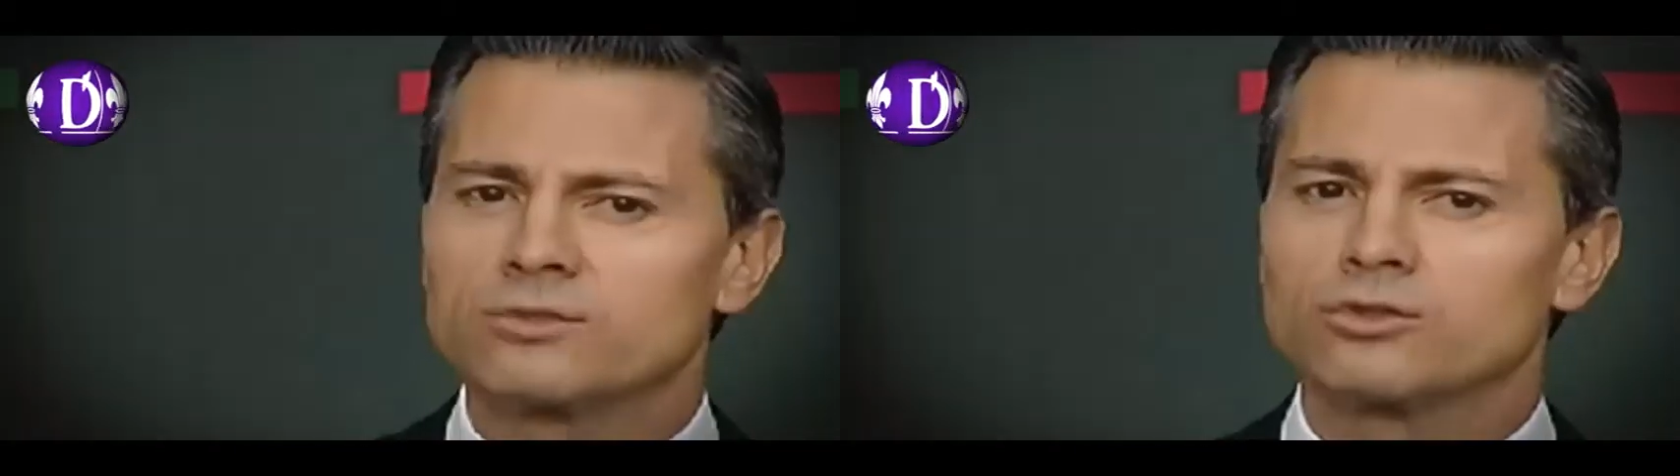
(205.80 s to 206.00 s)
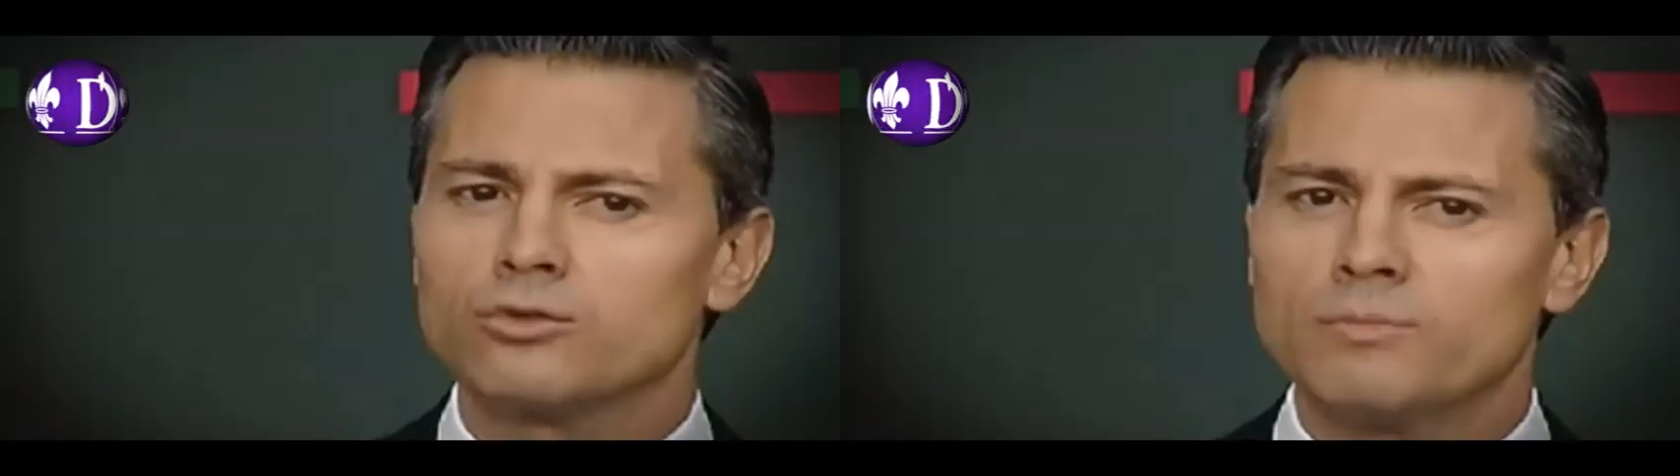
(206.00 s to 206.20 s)

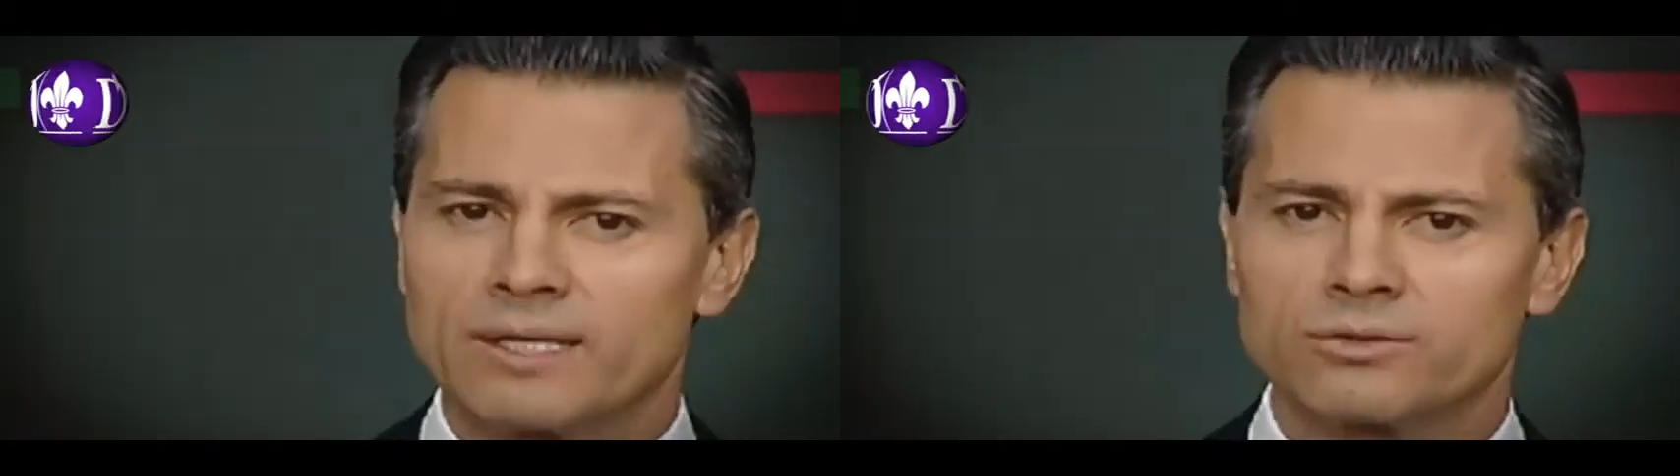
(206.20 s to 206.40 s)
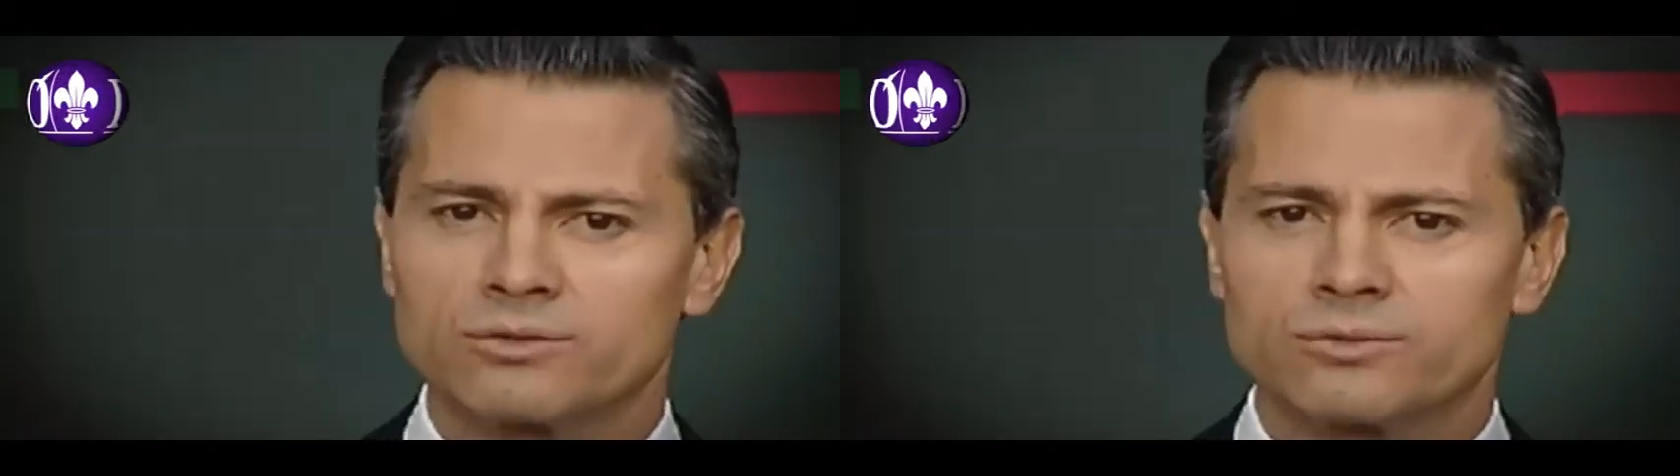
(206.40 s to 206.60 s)
derechos
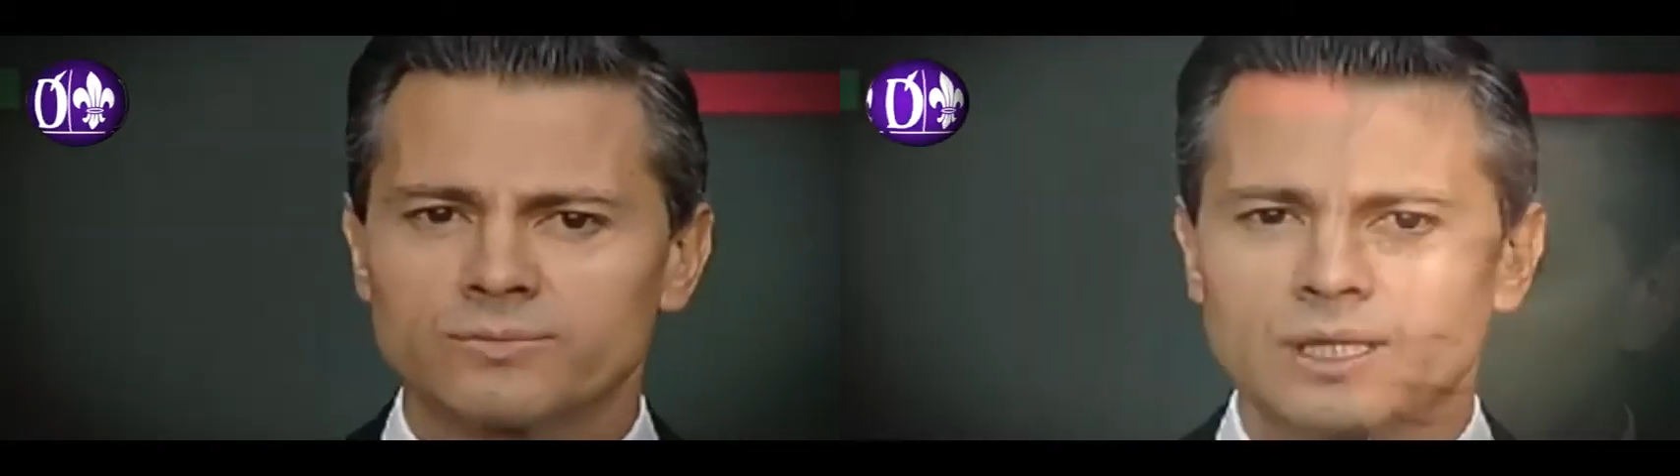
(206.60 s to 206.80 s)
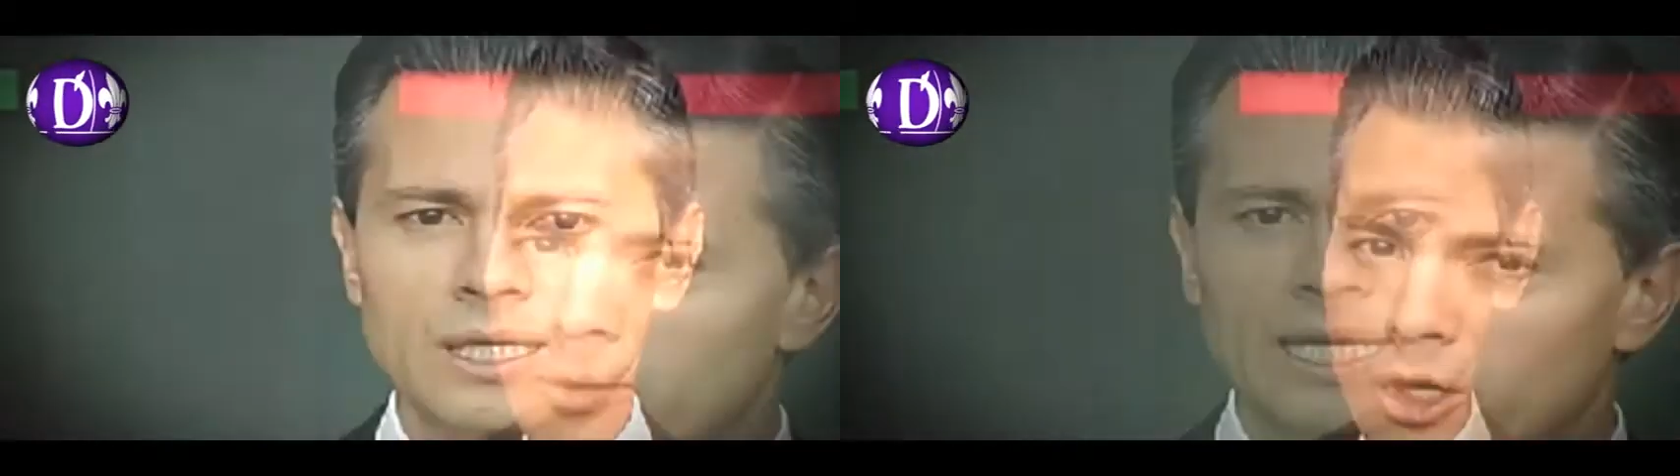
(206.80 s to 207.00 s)
humanos.
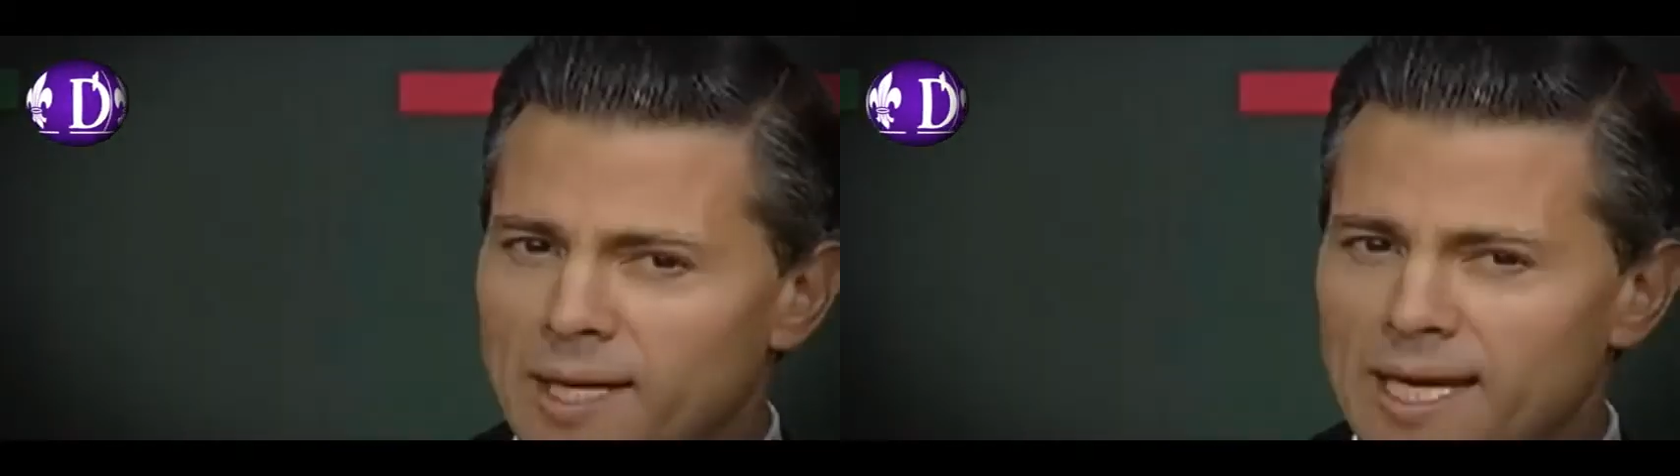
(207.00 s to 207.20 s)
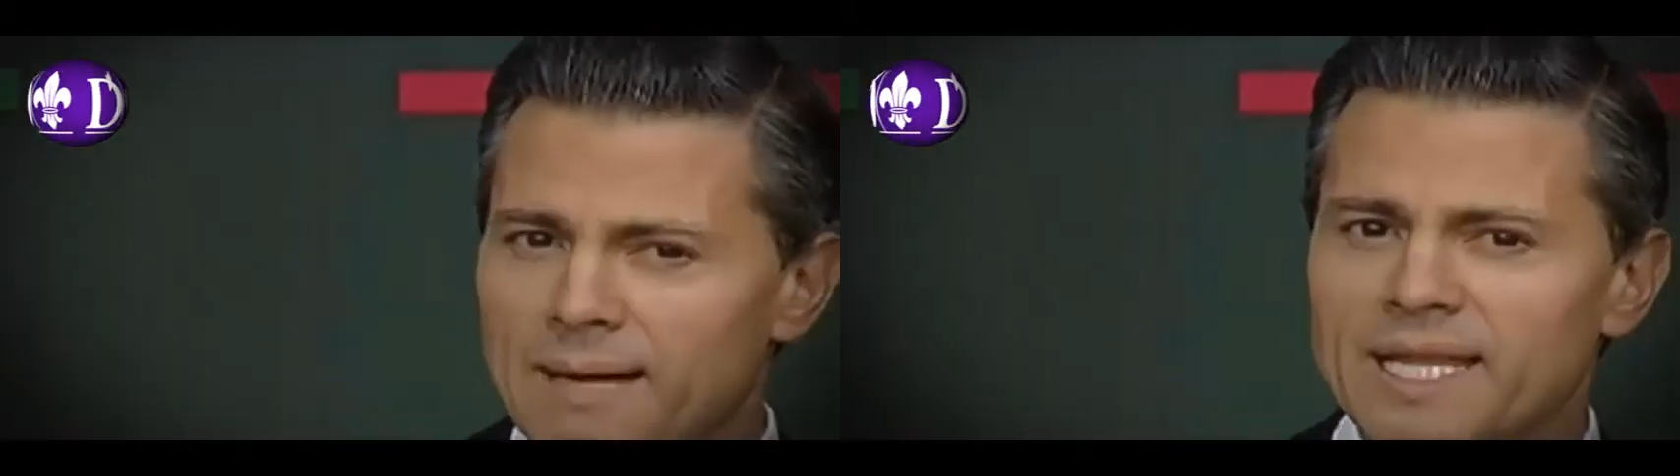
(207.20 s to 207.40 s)
Como novena